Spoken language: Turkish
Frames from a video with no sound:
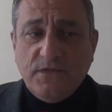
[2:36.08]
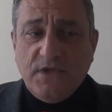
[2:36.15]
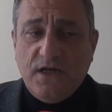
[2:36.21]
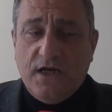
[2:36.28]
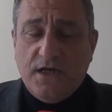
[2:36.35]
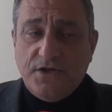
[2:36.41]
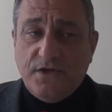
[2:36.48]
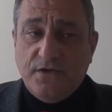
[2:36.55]

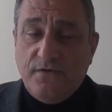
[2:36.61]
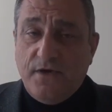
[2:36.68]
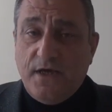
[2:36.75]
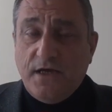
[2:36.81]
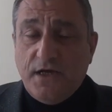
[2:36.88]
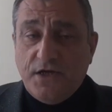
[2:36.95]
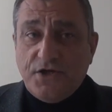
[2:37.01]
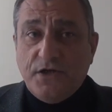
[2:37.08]
kaçtığını
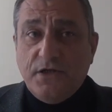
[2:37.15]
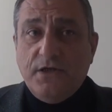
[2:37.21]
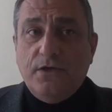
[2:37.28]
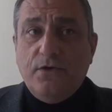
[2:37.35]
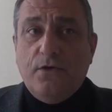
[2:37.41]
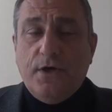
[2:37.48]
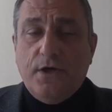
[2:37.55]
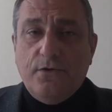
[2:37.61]
veya
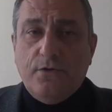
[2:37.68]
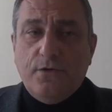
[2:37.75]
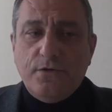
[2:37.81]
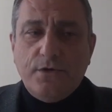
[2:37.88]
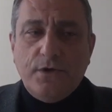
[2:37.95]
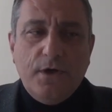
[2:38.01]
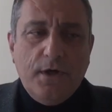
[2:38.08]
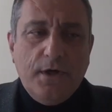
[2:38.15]
kaçırıldığını
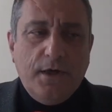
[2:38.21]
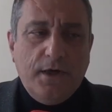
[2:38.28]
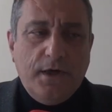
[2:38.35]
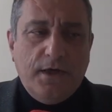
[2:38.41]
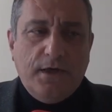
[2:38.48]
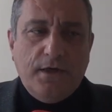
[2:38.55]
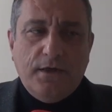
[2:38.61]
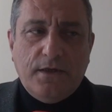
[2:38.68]
öğreniyoruz.
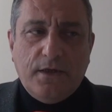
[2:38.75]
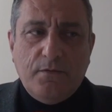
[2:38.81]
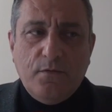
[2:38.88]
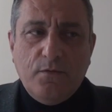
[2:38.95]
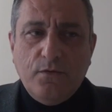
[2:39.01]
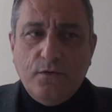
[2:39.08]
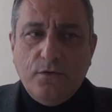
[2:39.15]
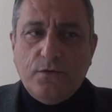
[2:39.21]
E, tabii
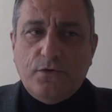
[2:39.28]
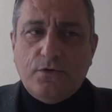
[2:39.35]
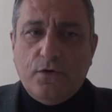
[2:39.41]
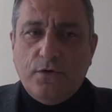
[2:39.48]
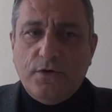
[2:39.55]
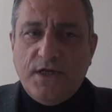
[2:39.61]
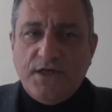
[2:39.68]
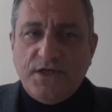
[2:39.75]
bu
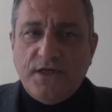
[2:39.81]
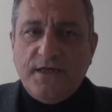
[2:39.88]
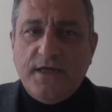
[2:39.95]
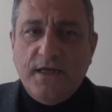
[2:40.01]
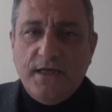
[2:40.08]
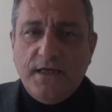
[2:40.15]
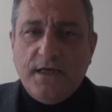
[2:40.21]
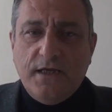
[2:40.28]
son derece
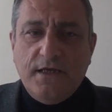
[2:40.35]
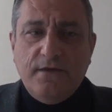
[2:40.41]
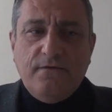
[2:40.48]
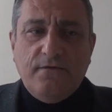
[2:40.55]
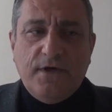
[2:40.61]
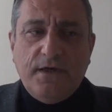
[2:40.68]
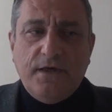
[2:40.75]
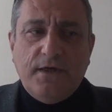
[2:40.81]

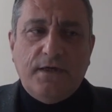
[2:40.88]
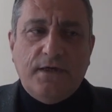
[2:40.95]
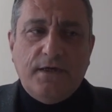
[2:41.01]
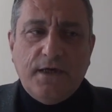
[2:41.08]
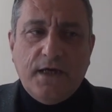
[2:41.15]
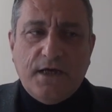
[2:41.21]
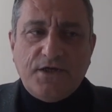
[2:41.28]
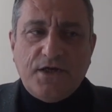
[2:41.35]
tehlikeli ve
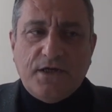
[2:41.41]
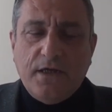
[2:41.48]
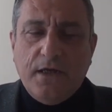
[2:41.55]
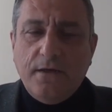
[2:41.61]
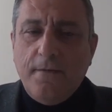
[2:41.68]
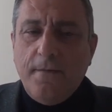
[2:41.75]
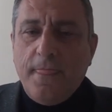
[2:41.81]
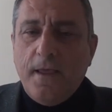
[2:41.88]
e,
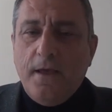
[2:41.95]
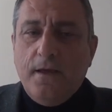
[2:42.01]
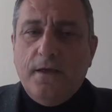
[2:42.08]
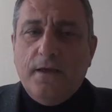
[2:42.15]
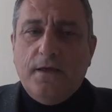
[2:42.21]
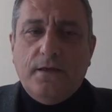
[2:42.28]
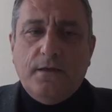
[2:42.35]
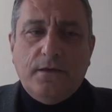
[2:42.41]
gerçekten
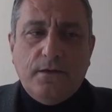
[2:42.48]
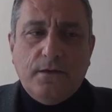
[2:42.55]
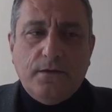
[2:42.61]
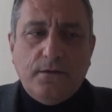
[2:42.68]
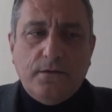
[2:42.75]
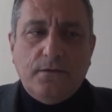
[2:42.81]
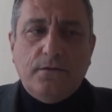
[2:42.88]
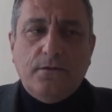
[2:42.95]
e,
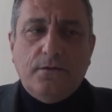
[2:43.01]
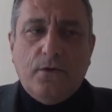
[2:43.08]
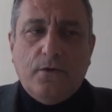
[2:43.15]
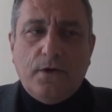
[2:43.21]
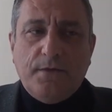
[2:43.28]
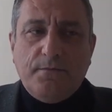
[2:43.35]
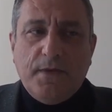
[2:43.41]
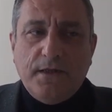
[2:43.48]

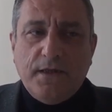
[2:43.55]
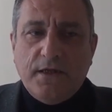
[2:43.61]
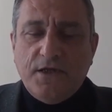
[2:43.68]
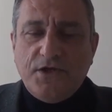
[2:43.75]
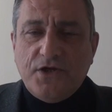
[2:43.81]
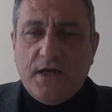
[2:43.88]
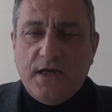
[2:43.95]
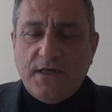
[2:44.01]

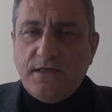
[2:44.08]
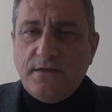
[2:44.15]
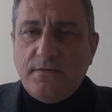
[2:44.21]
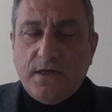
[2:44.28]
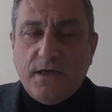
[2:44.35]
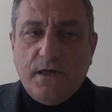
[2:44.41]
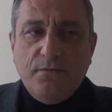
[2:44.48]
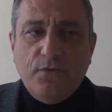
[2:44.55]
öğretmenlerde çaresiz
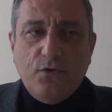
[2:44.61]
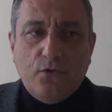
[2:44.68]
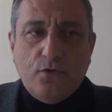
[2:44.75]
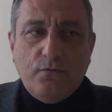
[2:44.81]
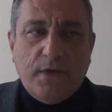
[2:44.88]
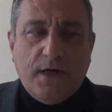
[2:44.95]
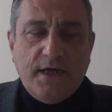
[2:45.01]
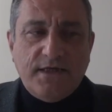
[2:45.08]
bırakan bir
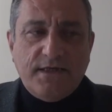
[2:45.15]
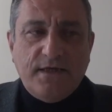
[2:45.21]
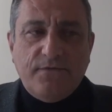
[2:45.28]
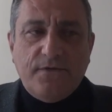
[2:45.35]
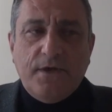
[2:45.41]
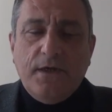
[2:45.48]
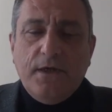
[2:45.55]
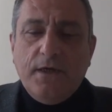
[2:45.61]
durum maalesef.
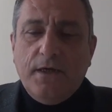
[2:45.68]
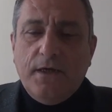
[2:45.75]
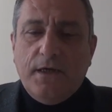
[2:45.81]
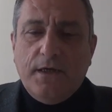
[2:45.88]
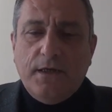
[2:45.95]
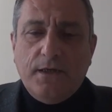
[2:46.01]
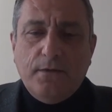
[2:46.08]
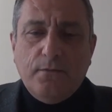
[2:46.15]

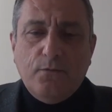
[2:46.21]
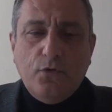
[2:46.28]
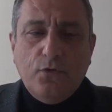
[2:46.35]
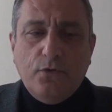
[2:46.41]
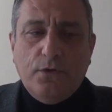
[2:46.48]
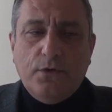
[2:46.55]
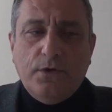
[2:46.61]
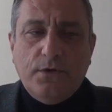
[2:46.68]
E,
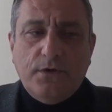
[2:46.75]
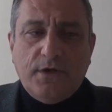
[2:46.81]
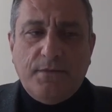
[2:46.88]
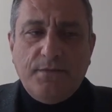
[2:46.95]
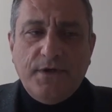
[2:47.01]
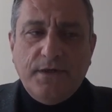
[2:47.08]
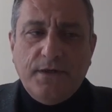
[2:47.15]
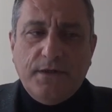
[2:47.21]
bu e,
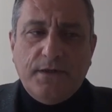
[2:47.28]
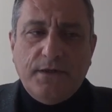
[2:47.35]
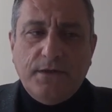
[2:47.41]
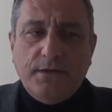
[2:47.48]
tabii e,